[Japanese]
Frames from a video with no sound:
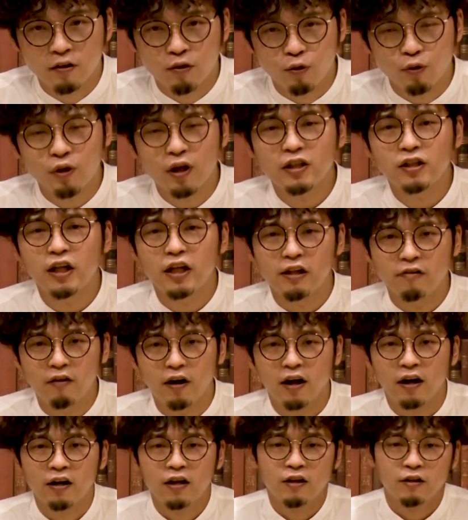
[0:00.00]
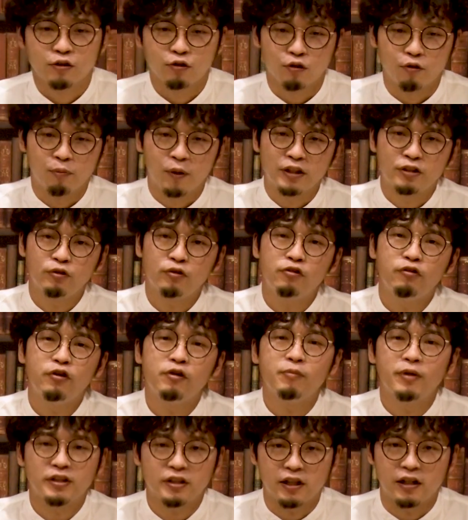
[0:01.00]
この辺りはその場所によ
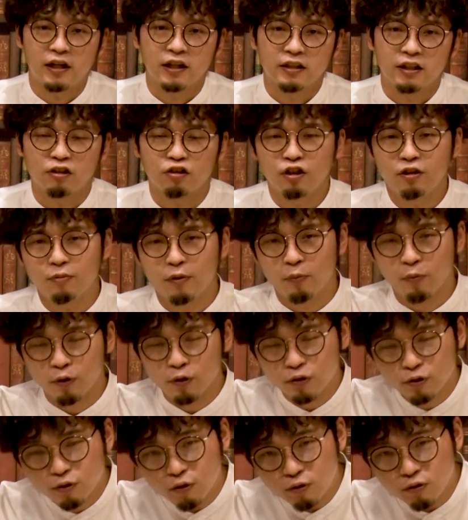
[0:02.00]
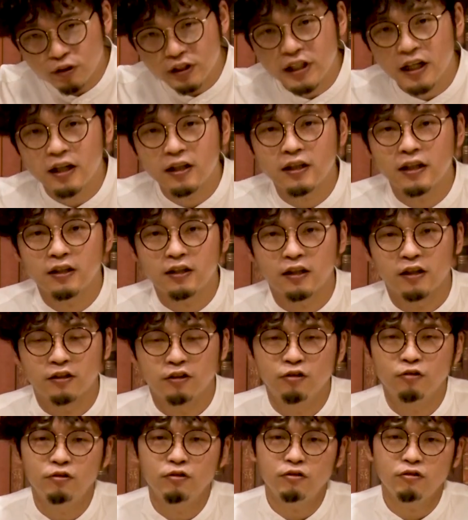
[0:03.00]
りますから、例えばものすごく田舎だったら
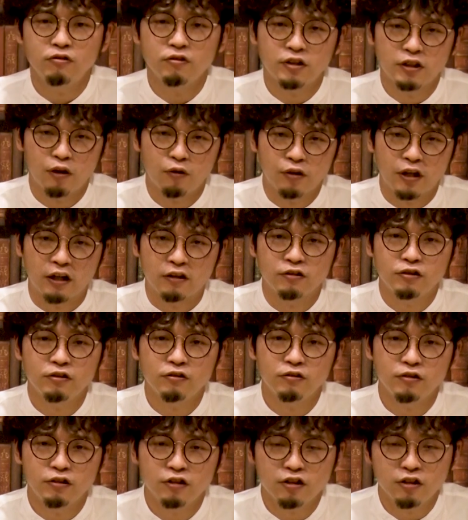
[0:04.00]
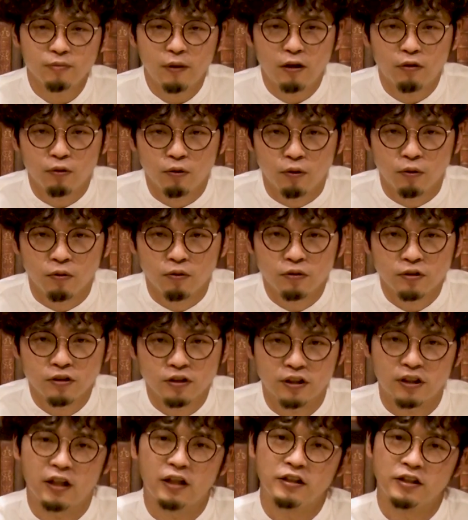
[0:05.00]
救急車を119番を
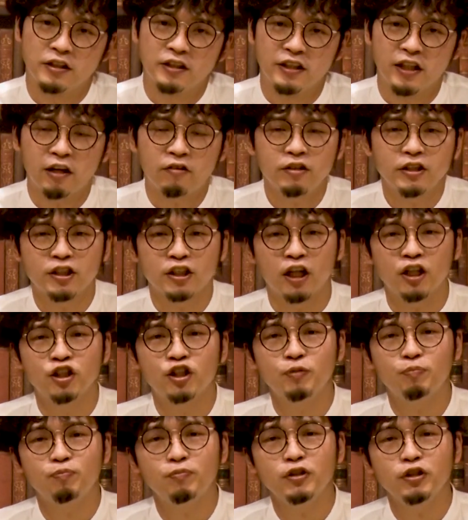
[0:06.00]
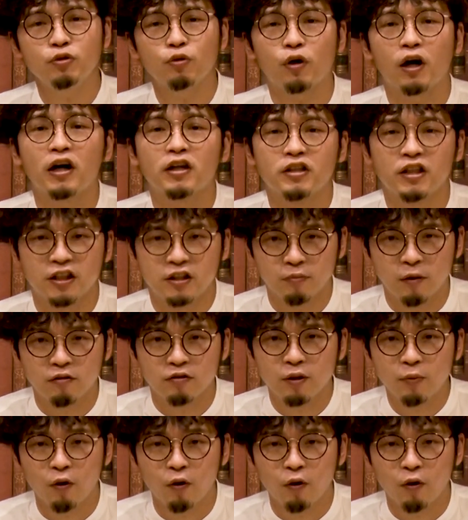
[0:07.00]
したらですね、逆に30分以上かかってしまう。